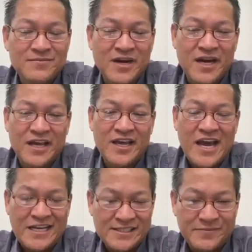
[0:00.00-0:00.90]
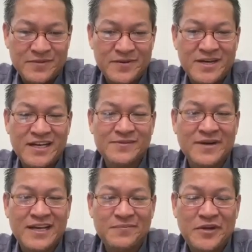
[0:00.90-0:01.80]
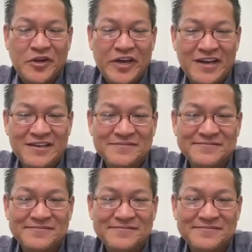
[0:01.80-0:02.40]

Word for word: mà cái đây hà sập thì bất đây nhưng mà cái đây pi để hà